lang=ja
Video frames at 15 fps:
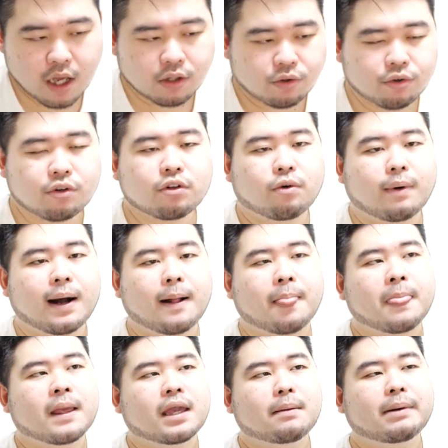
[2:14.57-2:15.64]
というの
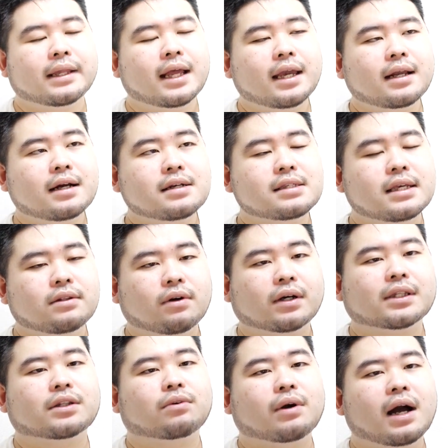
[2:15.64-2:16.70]
は、やっぱり大学生の
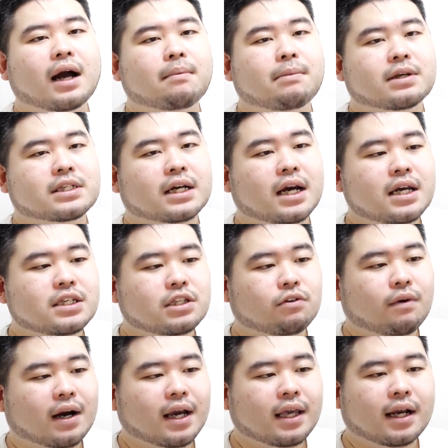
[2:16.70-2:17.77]
方とか、まあ、社会人
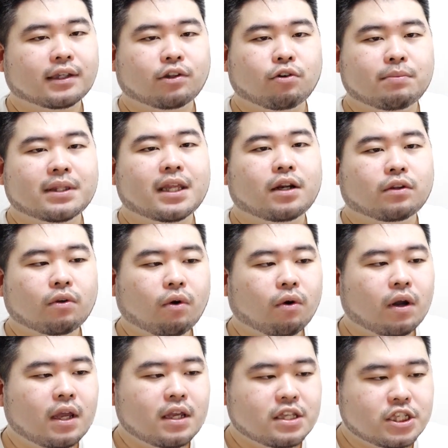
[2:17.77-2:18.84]
の若い方を見てると、